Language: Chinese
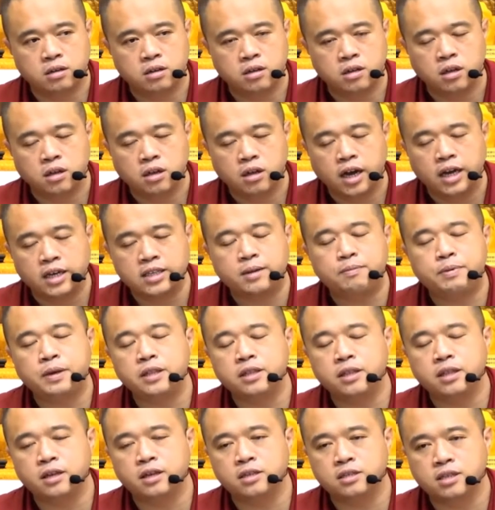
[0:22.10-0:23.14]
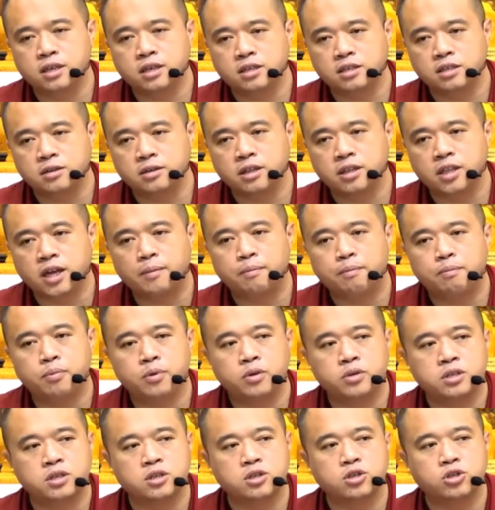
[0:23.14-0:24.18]
他在平等舍这边，他不
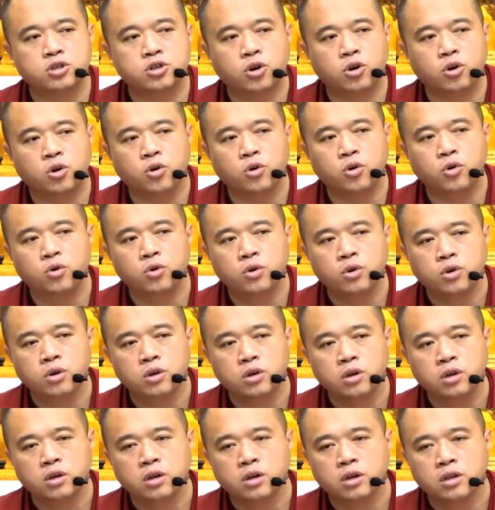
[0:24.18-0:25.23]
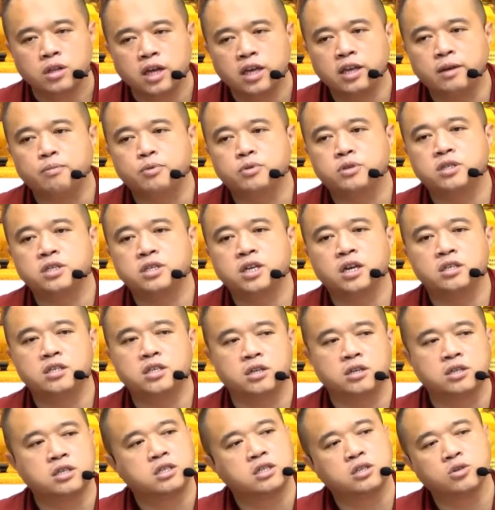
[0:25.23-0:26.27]
是修，他也不是这样讲
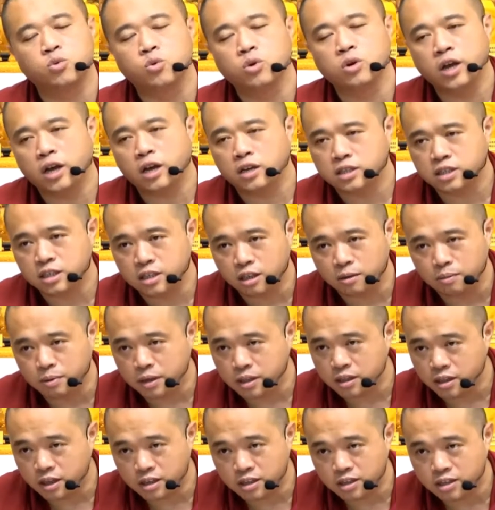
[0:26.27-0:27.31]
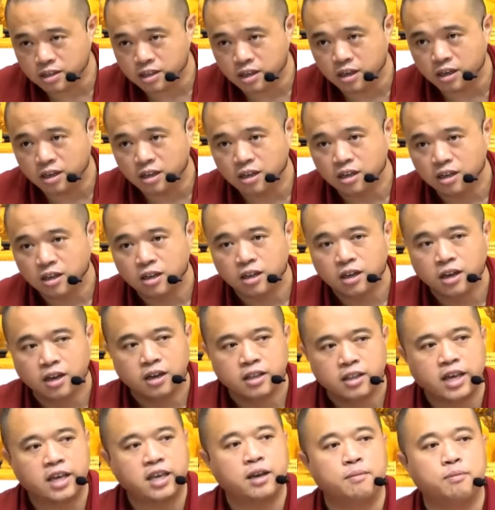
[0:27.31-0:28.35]
四无量心的平等舍。
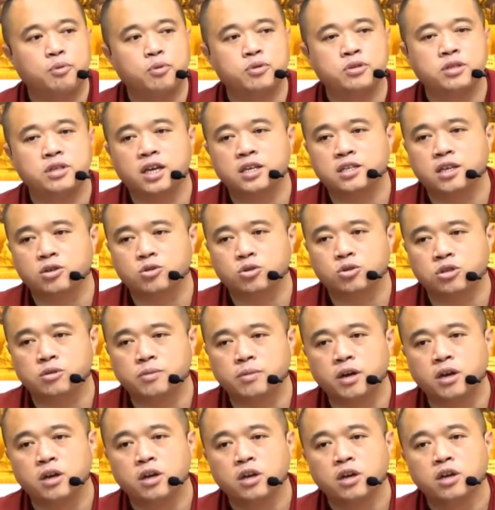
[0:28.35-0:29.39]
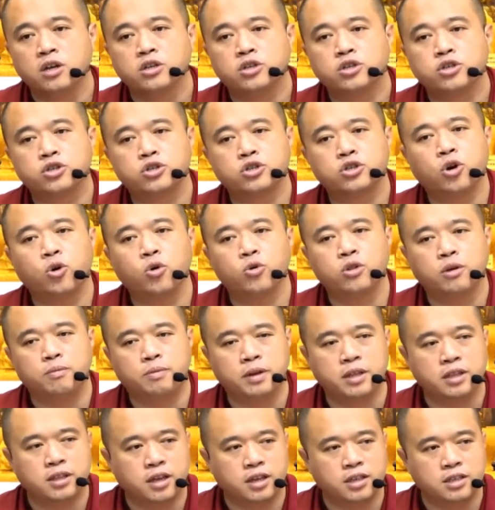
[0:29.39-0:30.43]
他也不是在讲说什么受的
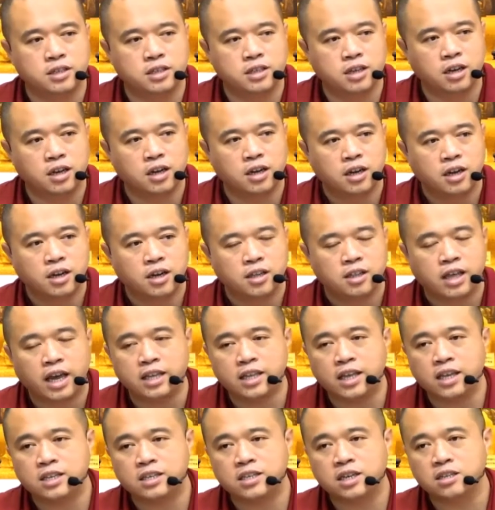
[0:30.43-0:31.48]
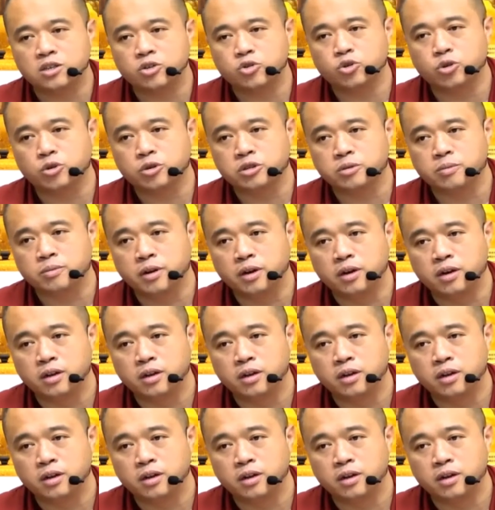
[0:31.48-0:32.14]
平等舍，他在讲是说什么？